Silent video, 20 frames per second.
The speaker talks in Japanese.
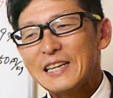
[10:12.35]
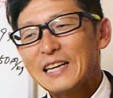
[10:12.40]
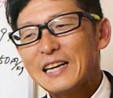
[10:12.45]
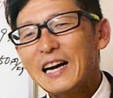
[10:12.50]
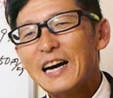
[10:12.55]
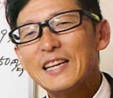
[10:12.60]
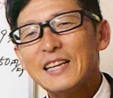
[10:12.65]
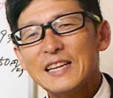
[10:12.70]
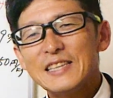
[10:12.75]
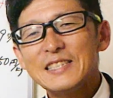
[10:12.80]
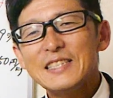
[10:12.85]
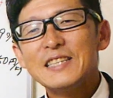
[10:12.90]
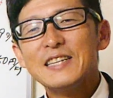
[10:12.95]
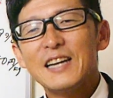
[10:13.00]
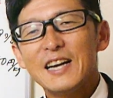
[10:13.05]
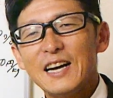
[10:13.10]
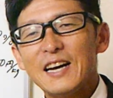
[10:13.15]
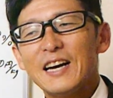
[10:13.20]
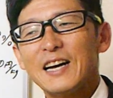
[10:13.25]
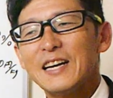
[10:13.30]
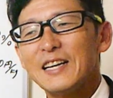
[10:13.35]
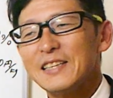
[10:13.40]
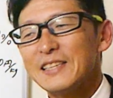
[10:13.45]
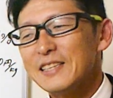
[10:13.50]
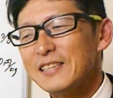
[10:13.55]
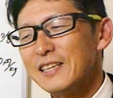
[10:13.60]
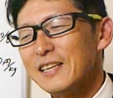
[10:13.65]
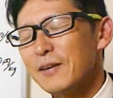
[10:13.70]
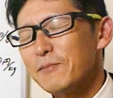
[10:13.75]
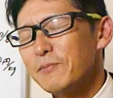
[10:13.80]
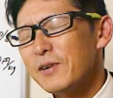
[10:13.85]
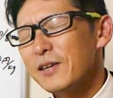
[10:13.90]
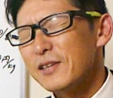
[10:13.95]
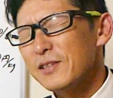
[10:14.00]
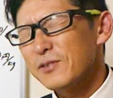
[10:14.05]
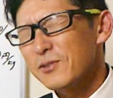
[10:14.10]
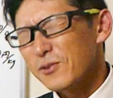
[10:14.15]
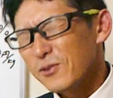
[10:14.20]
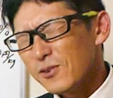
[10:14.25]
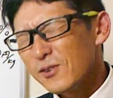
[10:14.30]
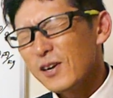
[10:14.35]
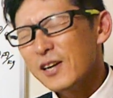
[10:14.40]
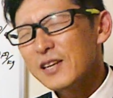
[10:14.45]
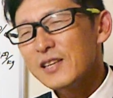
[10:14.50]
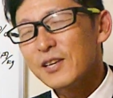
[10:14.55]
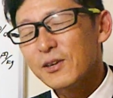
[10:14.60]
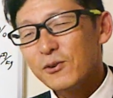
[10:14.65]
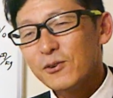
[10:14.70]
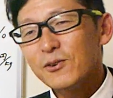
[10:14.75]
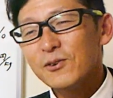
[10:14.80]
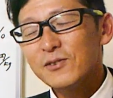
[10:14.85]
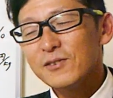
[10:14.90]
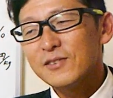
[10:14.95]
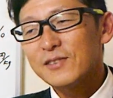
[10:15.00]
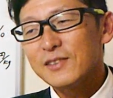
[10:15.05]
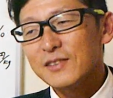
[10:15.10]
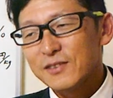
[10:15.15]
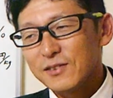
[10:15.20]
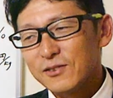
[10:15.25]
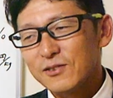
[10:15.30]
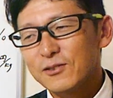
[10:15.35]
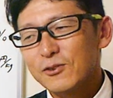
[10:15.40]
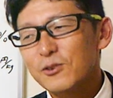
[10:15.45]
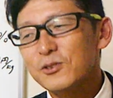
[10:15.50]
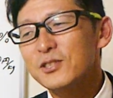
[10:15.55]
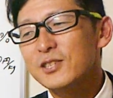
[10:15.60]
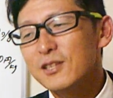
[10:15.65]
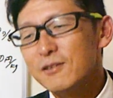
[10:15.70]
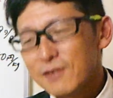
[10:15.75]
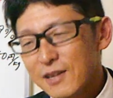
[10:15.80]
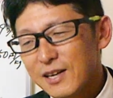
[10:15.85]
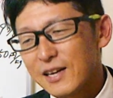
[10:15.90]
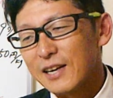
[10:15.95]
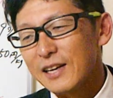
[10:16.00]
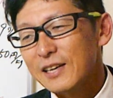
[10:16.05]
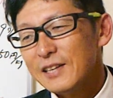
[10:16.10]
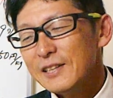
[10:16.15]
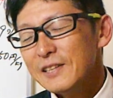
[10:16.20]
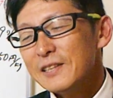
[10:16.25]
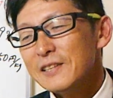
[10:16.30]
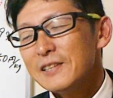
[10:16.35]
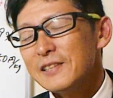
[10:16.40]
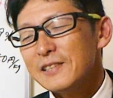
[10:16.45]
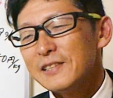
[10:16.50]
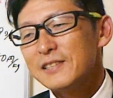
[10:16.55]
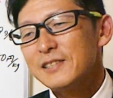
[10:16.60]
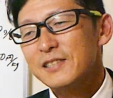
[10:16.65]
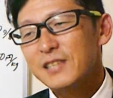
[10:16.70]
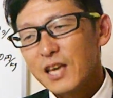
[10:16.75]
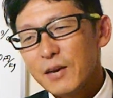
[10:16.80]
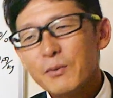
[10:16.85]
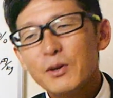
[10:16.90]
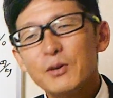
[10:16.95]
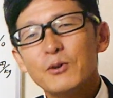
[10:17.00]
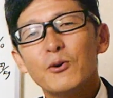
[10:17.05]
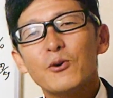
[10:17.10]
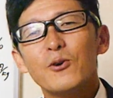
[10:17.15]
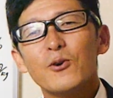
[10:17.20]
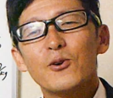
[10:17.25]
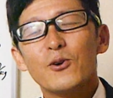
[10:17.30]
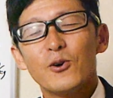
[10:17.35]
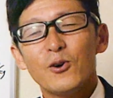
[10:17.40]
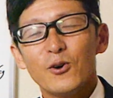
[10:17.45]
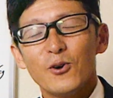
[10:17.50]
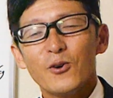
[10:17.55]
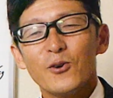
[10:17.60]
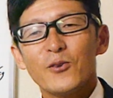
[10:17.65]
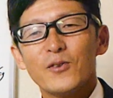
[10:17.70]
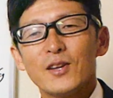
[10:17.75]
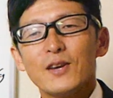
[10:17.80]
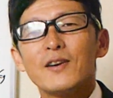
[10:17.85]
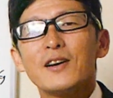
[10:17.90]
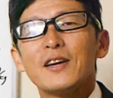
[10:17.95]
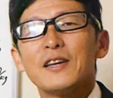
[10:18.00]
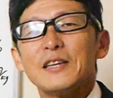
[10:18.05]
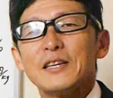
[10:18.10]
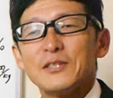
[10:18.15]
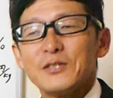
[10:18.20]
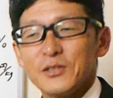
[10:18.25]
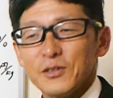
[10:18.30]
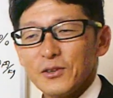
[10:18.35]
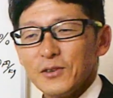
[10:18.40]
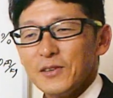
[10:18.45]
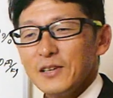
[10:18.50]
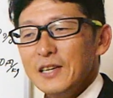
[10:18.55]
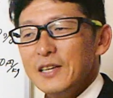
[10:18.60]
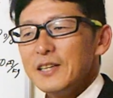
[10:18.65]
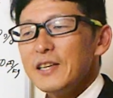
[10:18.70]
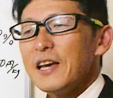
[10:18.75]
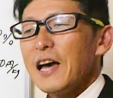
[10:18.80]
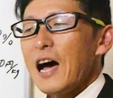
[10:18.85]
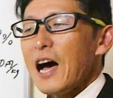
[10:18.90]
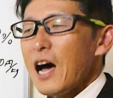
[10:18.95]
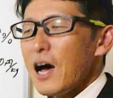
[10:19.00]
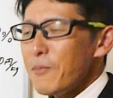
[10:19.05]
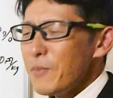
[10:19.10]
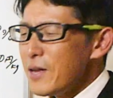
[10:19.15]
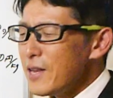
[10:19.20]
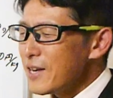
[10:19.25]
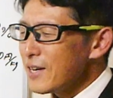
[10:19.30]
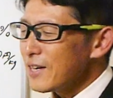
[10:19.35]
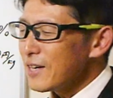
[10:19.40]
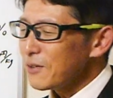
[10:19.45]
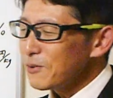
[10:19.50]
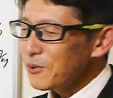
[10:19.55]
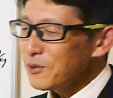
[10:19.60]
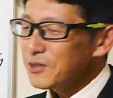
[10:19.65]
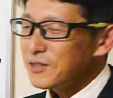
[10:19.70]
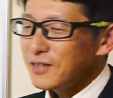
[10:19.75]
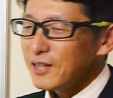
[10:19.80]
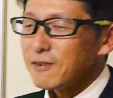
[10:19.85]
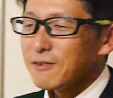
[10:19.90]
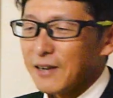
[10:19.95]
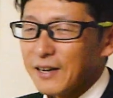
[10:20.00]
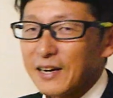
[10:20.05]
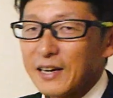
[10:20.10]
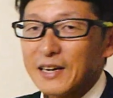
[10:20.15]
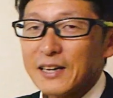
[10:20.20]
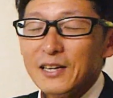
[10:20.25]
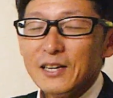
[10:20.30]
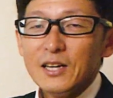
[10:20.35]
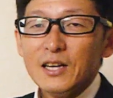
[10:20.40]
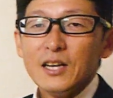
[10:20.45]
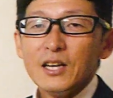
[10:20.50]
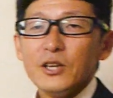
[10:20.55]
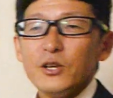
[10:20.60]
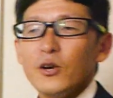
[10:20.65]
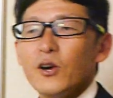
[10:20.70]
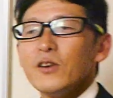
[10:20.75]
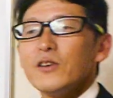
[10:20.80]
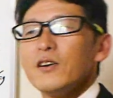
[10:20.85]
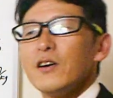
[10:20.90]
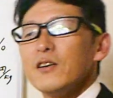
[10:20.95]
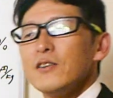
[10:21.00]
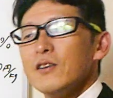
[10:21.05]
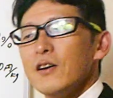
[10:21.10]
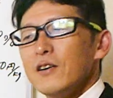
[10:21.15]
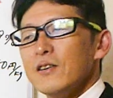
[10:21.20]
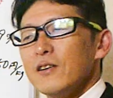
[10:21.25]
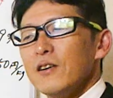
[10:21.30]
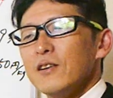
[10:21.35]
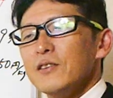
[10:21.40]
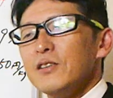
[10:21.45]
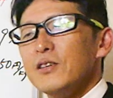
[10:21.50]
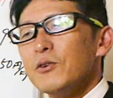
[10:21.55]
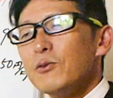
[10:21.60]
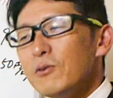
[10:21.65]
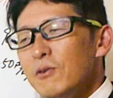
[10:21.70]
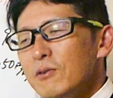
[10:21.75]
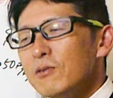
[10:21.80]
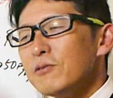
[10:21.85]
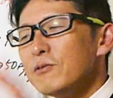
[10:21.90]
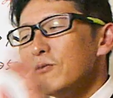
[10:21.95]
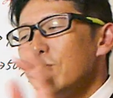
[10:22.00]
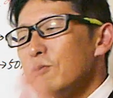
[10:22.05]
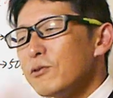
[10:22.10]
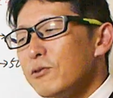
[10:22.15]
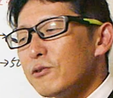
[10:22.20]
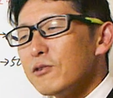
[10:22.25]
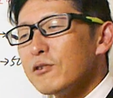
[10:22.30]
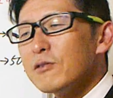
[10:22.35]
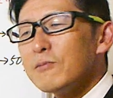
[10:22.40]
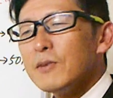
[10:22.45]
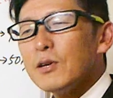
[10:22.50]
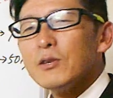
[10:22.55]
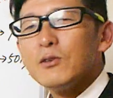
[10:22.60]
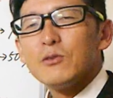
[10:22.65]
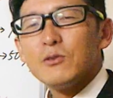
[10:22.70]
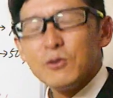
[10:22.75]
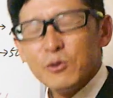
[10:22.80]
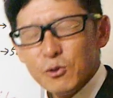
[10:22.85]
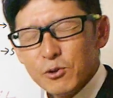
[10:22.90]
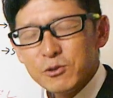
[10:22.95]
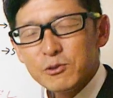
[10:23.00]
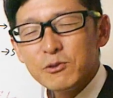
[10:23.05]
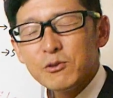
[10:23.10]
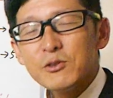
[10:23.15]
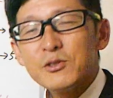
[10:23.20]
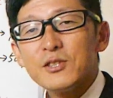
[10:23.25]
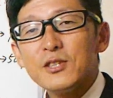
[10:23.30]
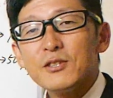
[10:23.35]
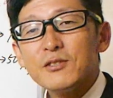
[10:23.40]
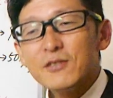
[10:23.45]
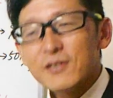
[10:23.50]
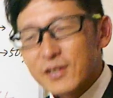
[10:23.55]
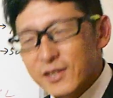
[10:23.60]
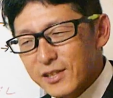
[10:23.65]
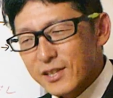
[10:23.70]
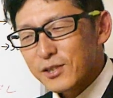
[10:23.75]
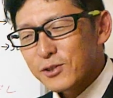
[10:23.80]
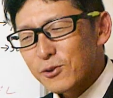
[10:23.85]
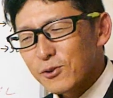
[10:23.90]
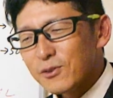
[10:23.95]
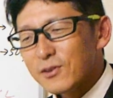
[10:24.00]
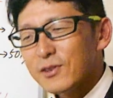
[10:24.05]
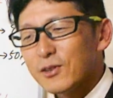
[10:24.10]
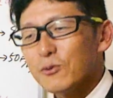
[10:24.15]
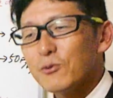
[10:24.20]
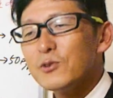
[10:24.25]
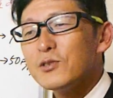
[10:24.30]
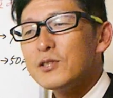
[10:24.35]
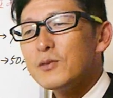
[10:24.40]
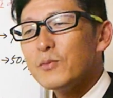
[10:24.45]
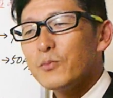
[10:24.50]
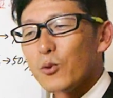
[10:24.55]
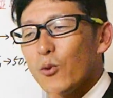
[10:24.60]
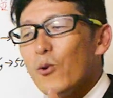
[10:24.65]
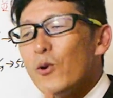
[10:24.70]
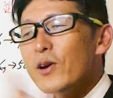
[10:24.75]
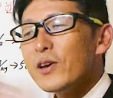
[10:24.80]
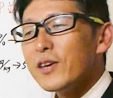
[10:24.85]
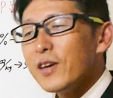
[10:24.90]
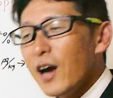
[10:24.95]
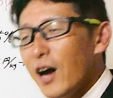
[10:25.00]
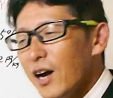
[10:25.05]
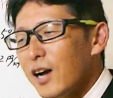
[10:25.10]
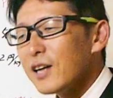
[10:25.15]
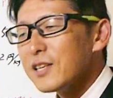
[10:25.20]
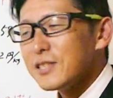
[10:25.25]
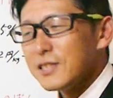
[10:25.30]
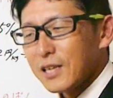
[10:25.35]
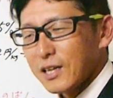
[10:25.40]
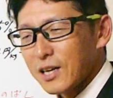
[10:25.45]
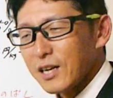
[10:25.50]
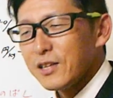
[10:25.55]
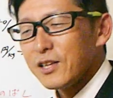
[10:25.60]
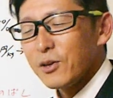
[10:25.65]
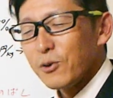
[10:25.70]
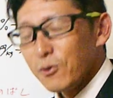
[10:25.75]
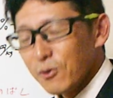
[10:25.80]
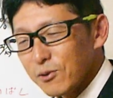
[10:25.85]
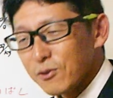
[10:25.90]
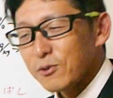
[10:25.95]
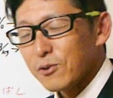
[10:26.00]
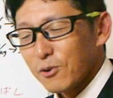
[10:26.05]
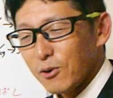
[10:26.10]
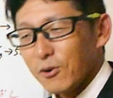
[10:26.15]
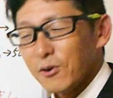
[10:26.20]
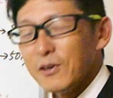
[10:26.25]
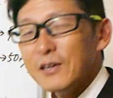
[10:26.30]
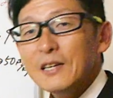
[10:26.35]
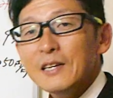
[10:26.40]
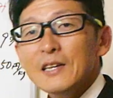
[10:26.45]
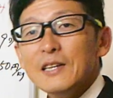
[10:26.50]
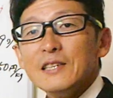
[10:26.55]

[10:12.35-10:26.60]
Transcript: 話がやっぱりそこが日本としては攻めどころなわけですよでアメリカとしてはいやいやいやいや、日本の車、輸出しすぎでしょって、うち貿易赤字だから、日本と。